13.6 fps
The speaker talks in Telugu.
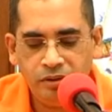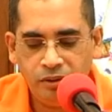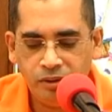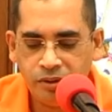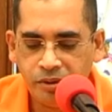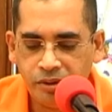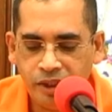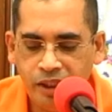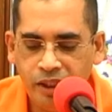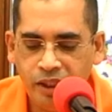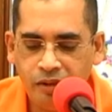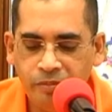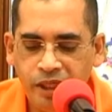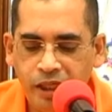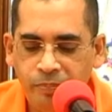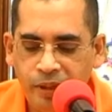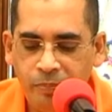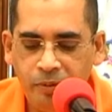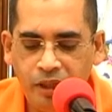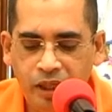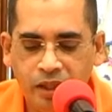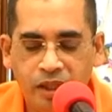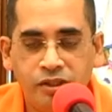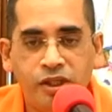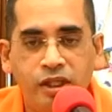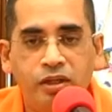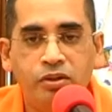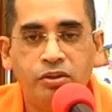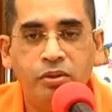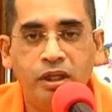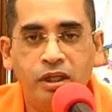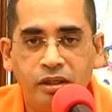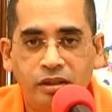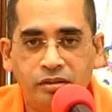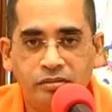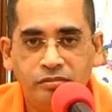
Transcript: డోంట్ యు సీ హౌ మెనీ పీపుల్ ఆర్ రషింగ్ టు హర్